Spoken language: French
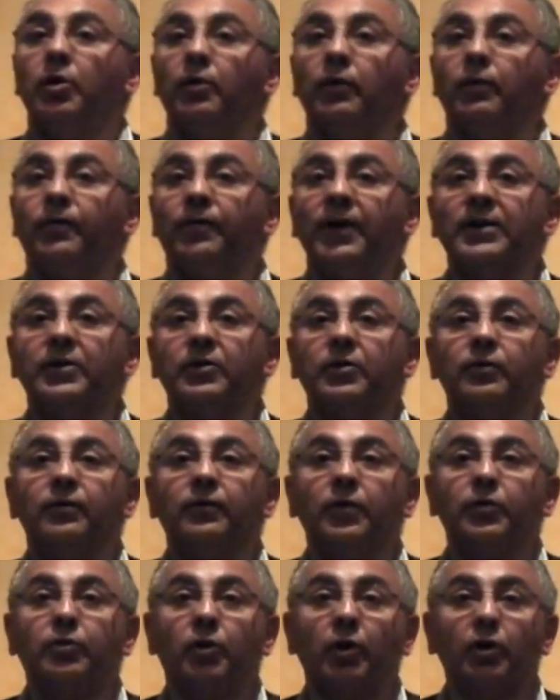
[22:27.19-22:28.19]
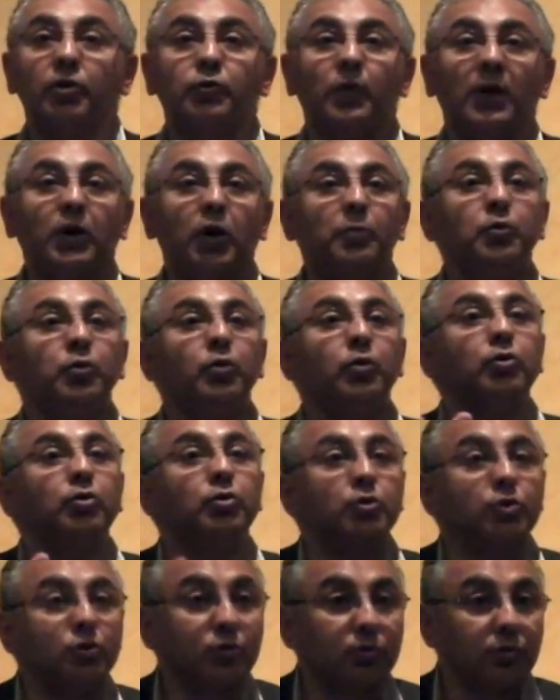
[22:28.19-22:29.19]
faites que votre cœur soit comme une
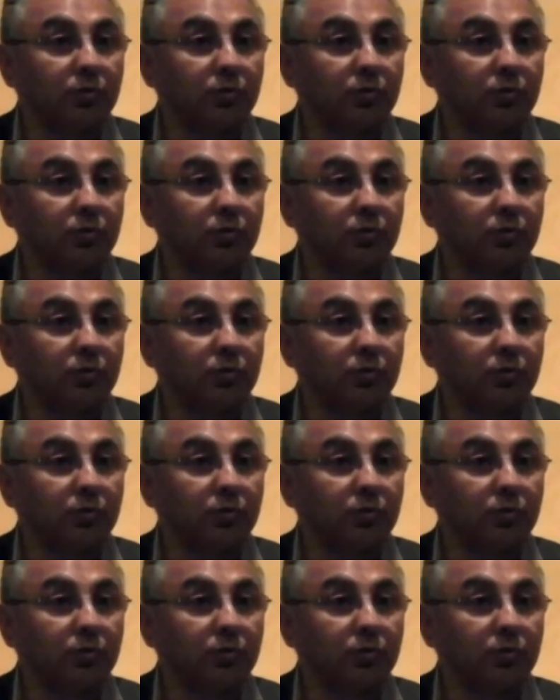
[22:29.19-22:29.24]
ruche